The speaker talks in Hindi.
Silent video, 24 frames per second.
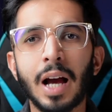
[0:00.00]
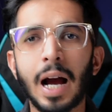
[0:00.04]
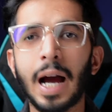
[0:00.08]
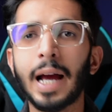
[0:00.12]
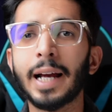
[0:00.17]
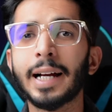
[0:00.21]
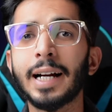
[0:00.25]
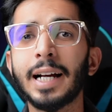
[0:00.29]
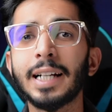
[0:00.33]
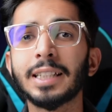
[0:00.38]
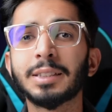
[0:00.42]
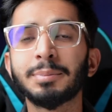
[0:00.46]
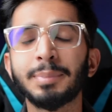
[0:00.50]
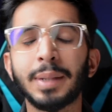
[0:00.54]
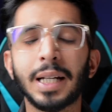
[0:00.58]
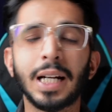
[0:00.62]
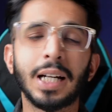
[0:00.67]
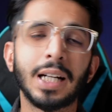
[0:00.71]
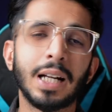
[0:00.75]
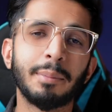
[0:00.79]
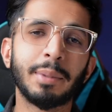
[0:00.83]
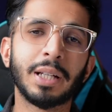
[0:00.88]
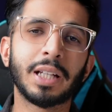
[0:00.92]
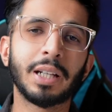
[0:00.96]
हाय गाइस मेरा
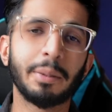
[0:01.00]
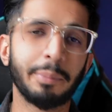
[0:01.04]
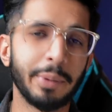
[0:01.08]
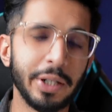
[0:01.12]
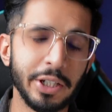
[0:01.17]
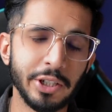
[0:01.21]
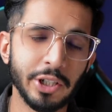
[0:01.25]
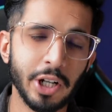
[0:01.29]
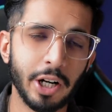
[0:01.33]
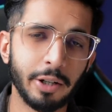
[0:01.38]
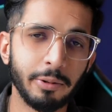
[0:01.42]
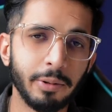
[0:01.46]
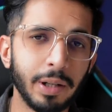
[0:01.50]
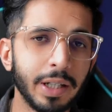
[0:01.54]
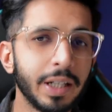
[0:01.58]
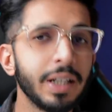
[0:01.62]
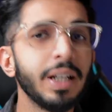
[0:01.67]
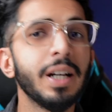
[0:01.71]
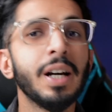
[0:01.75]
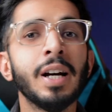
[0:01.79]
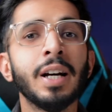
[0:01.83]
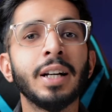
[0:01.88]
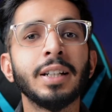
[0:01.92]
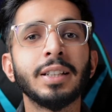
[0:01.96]
नाम है कृपेश आडवाणी
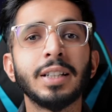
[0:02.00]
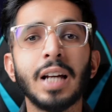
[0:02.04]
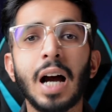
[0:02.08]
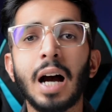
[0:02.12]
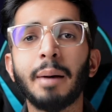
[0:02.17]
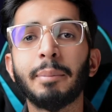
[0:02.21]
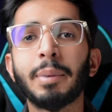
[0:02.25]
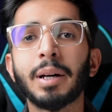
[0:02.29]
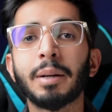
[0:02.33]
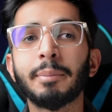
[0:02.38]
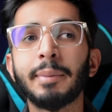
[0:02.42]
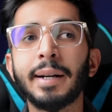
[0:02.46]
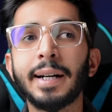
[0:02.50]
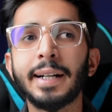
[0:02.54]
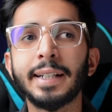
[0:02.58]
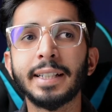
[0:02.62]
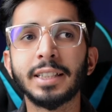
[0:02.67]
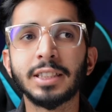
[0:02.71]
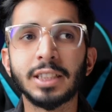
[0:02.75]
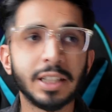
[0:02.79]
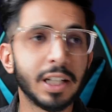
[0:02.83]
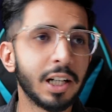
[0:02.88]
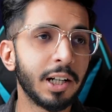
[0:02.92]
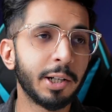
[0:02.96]
यहाँ पर मैं
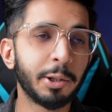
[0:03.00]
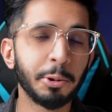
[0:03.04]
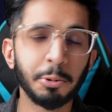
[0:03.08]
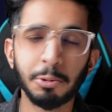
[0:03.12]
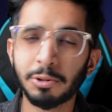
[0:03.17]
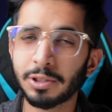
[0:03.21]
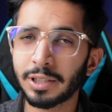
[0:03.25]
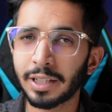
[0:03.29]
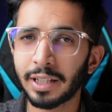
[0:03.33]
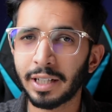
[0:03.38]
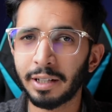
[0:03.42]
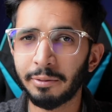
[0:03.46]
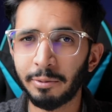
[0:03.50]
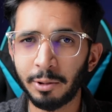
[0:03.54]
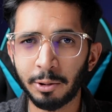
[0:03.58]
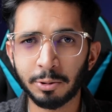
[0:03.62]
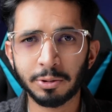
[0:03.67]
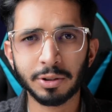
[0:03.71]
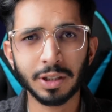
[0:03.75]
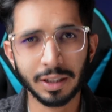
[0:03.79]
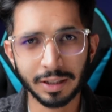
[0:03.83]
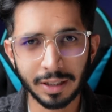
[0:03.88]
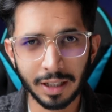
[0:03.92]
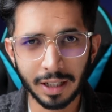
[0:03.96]
डिजिटल टूल्स के रिव्यूज़
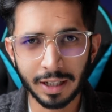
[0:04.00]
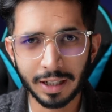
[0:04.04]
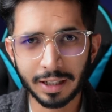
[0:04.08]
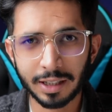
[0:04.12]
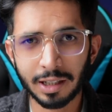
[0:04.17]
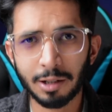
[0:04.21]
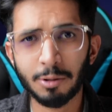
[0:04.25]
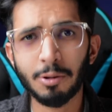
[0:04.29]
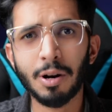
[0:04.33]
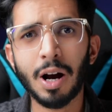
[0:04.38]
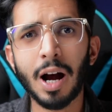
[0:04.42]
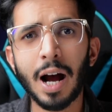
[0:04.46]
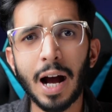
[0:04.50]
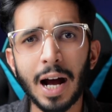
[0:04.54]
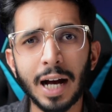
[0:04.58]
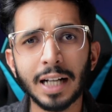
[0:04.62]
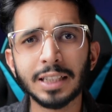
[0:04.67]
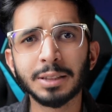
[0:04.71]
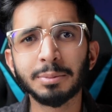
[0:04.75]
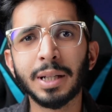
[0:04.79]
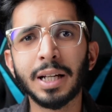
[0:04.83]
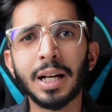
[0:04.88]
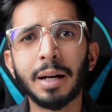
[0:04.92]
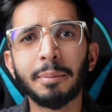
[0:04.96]
करता रहता हूँ
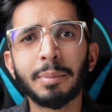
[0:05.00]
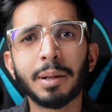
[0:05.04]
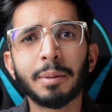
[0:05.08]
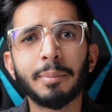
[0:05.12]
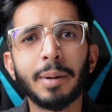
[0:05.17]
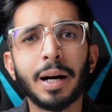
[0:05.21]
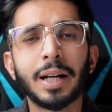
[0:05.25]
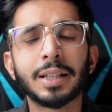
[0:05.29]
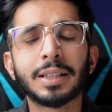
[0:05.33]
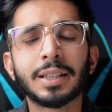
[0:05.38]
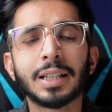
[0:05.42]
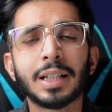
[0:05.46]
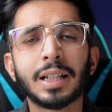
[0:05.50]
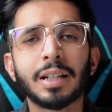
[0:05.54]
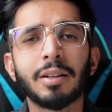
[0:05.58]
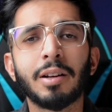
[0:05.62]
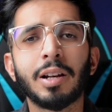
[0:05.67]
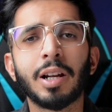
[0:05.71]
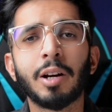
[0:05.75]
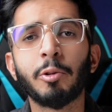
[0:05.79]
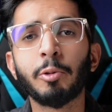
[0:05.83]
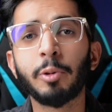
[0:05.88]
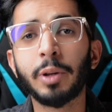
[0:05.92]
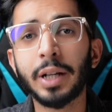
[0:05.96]
आज मैं यहाँ पर बात करने
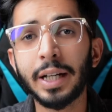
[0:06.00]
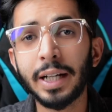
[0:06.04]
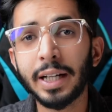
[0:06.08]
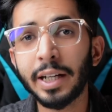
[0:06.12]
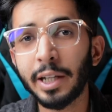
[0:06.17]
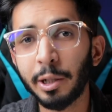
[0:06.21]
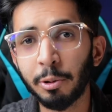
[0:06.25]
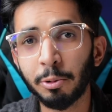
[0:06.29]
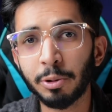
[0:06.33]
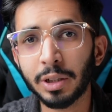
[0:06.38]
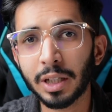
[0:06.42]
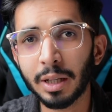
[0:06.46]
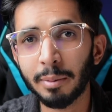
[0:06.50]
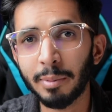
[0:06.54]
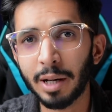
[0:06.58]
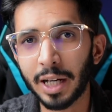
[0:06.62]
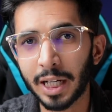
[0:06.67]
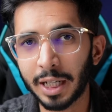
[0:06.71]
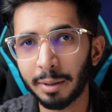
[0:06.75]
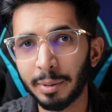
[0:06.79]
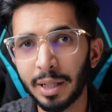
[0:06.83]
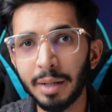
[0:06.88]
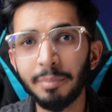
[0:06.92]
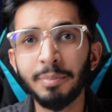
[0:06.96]
वाला हूँ रीट्यून के
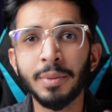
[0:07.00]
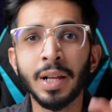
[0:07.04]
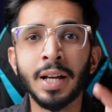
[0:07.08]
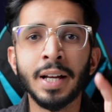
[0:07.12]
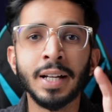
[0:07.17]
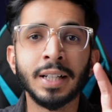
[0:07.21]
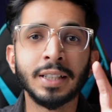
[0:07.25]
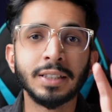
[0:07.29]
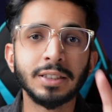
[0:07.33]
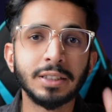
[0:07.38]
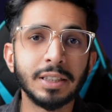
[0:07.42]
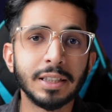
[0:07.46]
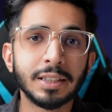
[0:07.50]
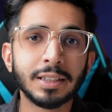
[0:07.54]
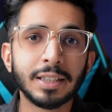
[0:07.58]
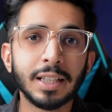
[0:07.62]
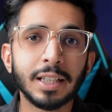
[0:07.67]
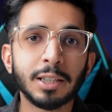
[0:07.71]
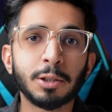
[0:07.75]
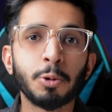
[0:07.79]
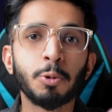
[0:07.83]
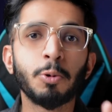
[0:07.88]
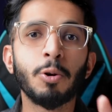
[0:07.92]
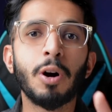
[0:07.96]
बारे में जिसके
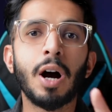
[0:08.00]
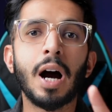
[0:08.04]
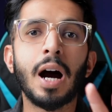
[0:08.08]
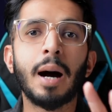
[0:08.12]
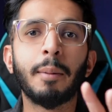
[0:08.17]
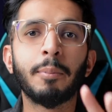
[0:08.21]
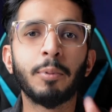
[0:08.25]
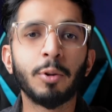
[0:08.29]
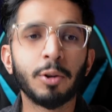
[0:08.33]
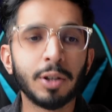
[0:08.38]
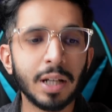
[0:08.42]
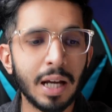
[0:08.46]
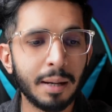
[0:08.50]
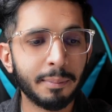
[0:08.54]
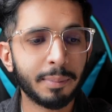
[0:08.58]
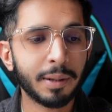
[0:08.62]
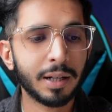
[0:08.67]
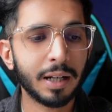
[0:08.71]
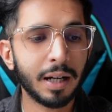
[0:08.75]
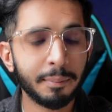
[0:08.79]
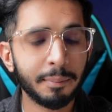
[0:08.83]
थ्रू आप लोग यहाँ पर